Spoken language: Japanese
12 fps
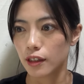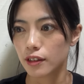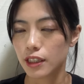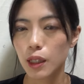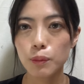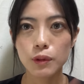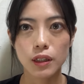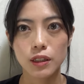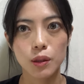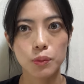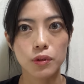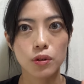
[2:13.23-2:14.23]
全部が
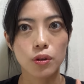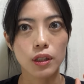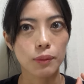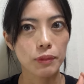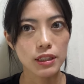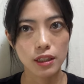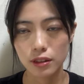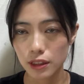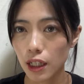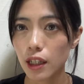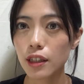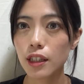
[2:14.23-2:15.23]
全部これめちゃくちゃ
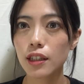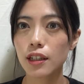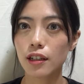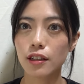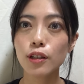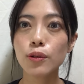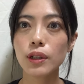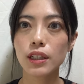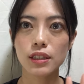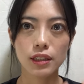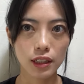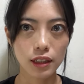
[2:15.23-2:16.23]
簡単だからっていうわけ
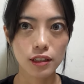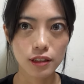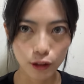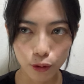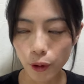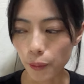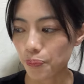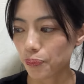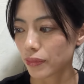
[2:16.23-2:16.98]
じゃないんですけど、